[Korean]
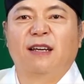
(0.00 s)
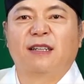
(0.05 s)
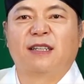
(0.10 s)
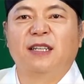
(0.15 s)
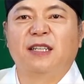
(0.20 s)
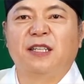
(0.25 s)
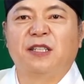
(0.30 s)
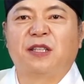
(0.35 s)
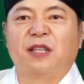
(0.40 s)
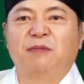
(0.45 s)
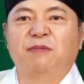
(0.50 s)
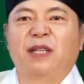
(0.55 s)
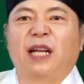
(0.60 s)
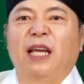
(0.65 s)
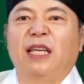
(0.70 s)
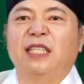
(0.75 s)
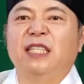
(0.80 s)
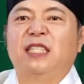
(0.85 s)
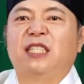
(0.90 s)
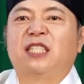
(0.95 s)
그렇기 때문에
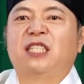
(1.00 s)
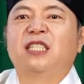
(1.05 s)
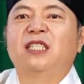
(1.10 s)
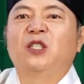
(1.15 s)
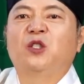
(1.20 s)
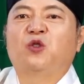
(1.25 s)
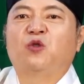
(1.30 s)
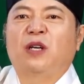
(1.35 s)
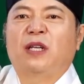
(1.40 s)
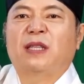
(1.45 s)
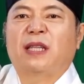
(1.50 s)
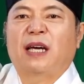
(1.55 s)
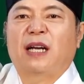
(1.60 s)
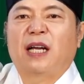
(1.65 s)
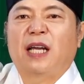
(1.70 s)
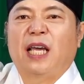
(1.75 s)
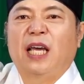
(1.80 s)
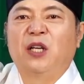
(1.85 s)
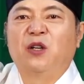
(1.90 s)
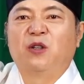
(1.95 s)
이 층수에
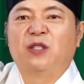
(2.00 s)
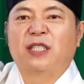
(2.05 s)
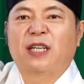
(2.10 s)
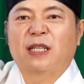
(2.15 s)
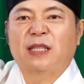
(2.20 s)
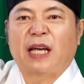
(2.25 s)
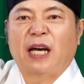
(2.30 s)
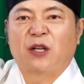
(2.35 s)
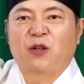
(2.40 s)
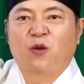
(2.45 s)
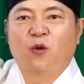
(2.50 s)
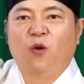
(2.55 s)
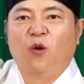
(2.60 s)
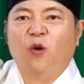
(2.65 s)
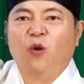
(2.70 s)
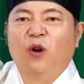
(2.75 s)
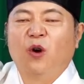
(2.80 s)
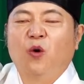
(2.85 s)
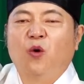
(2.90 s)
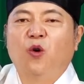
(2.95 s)
따라 에너지가
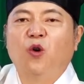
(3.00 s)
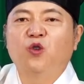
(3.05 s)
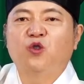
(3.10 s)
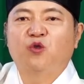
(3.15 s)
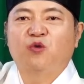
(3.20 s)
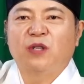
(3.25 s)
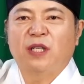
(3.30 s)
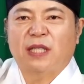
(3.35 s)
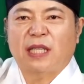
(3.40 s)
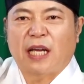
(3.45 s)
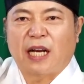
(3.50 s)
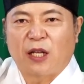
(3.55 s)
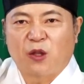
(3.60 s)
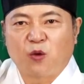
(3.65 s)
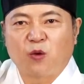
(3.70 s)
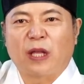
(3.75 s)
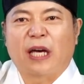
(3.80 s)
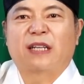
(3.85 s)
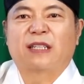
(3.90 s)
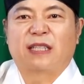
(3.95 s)
다르고 호수에 따라
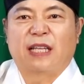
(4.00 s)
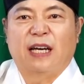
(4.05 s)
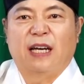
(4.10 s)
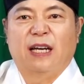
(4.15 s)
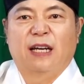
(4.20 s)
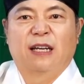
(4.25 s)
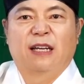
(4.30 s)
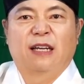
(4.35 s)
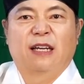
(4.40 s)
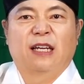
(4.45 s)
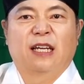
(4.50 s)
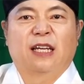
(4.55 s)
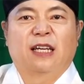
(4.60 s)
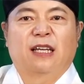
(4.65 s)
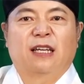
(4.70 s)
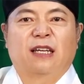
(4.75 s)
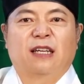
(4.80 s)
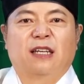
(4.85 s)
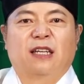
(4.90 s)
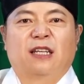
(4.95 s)
또 다르다.
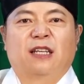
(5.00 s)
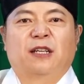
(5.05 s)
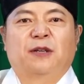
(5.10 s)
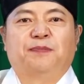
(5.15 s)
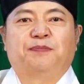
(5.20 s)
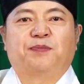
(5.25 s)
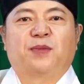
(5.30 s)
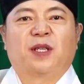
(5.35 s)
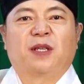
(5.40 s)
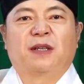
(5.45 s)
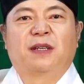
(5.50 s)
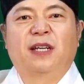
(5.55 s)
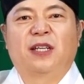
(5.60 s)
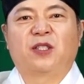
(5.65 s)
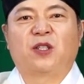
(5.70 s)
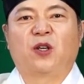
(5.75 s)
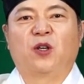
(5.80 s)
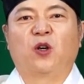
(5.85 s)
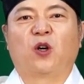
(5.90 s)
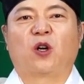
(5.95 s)

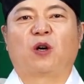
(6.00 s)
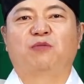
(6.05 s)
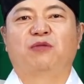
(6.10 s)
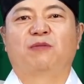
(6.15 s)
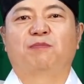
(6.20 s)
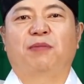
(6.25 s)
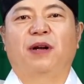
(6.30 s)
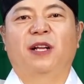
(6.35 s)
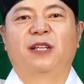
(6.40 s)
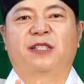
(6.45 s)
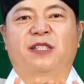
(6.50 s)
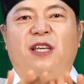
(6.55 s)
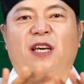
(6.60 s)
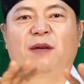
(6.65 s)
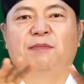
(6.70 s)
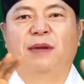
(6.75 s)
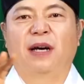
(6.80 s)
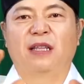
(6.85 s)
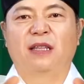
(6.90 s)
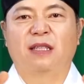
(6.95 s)
그래서 여러분
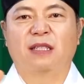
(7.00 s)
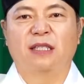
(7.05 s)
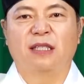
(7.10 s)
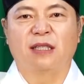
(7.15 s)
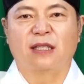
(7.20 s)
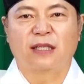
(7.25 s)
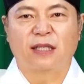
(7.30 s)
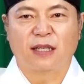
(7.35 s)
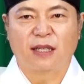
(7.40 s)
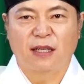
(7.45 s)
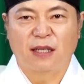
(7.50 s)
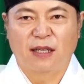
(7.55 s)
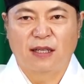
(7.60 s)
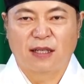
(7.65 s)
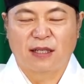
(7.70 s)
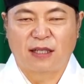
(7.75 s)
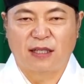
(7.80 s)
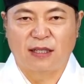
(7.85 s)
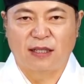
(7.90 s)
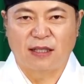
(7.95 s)
팔자에 맞는
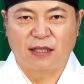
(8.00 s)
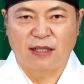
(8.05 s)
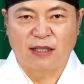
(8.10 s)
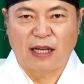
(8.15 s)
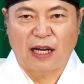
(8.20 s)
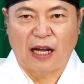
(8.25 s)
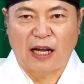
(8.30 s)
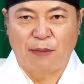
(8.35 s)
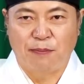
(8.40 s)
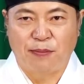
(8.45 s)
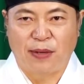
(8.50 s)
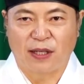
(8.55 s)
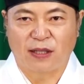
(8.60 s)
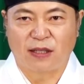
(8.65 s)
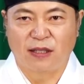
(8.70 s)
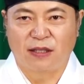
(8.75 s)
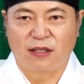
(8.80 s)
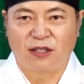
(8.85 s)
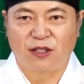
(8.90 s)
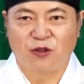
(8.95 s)
그
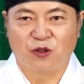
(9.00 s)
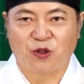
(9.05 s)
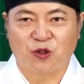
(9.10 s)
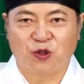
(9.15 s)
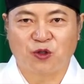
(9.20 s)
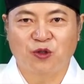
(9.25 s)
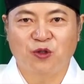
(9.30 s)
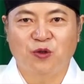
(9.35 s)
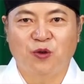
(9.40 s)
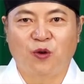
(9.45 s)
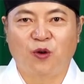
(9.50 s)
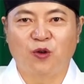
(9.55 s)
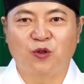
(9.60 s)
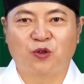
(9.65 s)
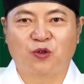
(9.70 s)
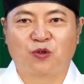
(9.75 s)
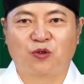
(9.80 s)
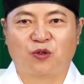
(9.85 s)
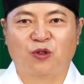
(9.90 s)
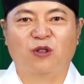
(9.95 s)
아파트 층수,
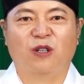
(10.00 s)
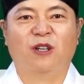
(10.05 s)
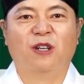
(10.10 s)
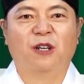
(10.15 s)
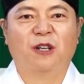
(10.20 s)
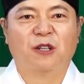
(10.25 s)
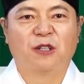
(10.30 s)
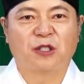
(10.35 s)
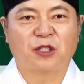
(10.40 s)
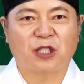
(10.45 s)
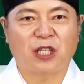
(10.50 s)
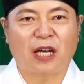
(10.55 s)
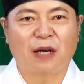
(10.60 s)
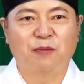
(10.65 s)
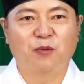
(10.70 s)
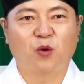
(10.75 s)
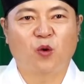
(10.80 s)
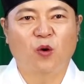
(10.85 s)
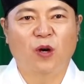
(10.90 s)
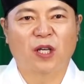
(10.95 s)
호수를
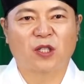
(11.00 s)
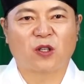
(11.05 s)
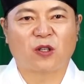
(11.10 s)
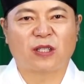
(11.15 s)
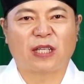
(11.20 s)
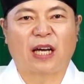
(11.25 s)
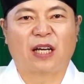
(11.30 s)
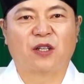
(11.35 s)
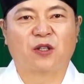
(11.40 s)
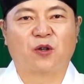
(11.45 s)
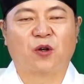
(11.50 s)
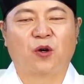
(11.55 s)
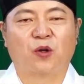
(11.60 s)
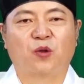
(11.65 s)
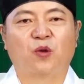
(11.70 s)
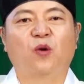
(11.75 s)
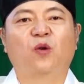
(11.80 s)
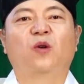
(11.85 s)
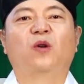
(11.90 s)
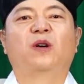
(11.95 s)
참고해서 사는
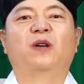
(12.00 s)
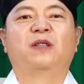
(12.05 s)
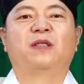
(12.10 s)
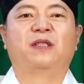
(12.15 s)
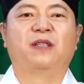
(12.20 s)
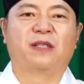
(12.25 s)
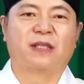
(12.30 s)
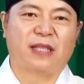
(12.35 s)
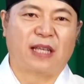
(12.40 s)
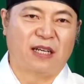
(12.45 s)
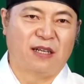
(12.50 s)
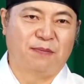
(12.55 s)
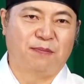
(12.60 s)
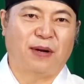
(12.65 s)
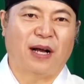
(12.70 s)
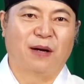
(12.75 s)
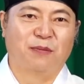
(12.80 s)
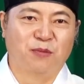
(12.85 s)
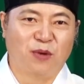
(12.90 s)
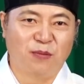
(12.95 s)
것도 득되는
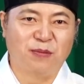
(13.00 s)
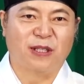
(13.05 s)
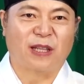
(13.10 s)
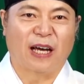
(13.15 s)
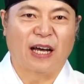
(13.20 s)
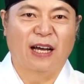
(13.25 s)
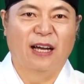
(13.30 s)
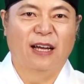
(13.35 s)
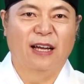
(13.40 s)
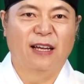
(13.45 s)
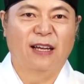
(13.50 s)
방법이다.